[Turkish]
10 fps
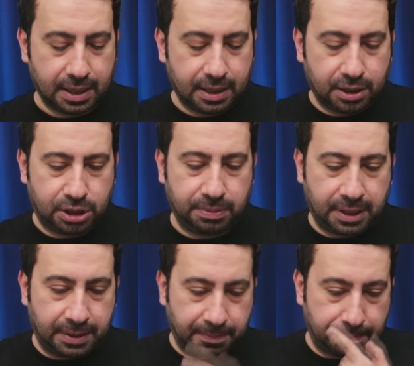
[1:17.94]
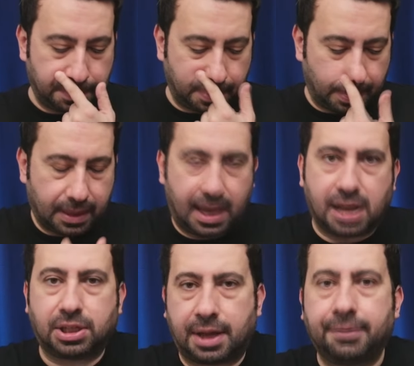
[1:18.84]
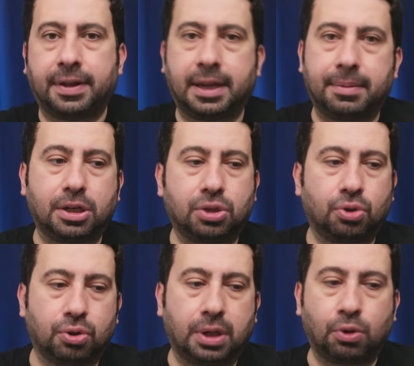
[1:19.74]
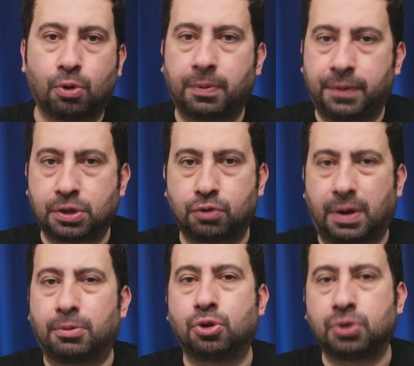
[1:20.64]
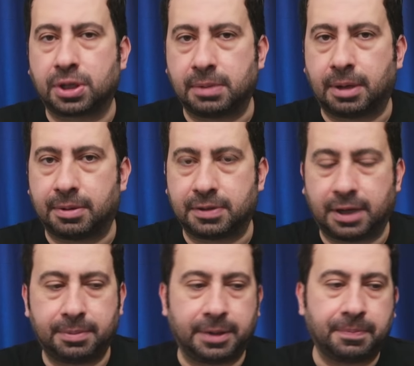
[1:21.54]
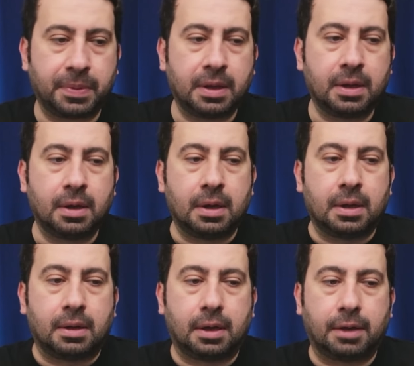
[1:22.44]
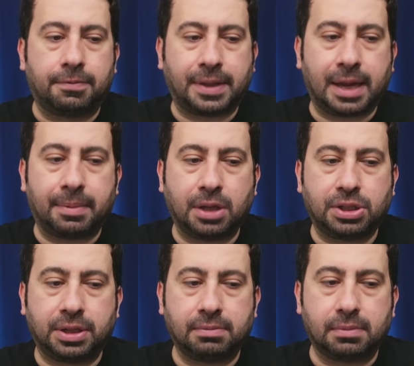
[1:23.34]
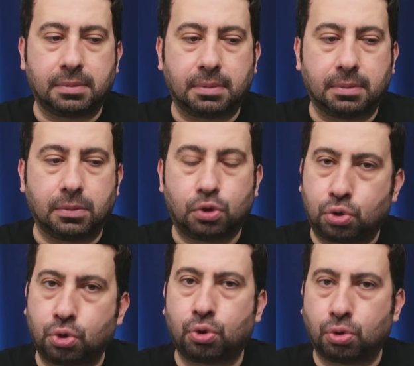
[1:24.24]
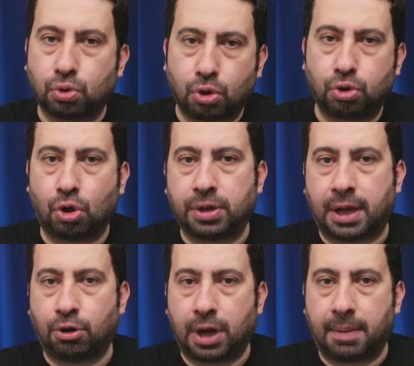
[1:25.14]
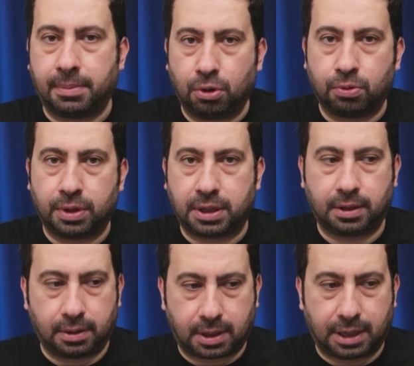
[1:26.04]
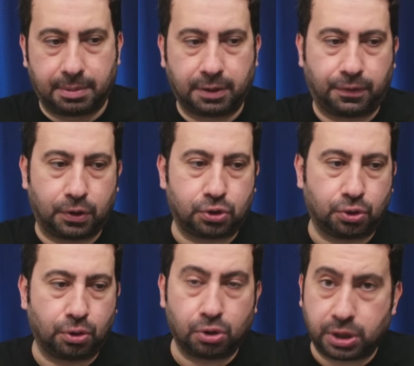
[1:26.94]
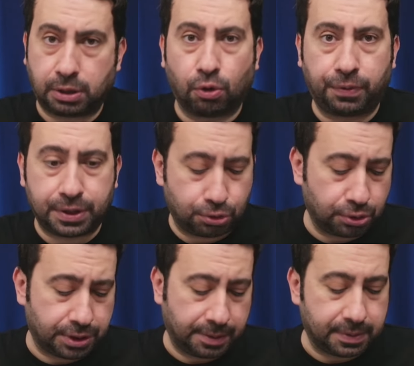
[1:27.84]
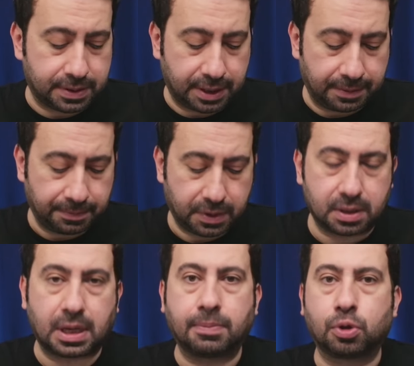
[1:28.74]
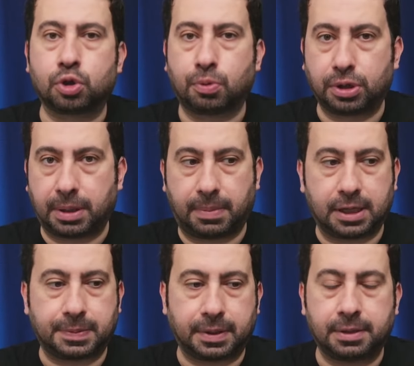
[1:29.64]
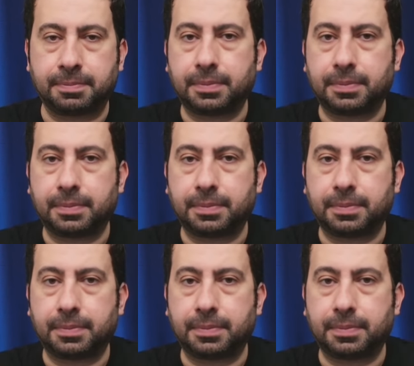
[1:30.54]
Şimdi gerçekten Fenerbahçe'nin önünde yoğun bir fikstür var. Bütün takımlarımız var ama e, Fenerbahçe'nin şu yönden önemli önündeki kalabalık fikstürü. Öncelikle o fikstürü sayayım size. Samsun Spor deplasmanı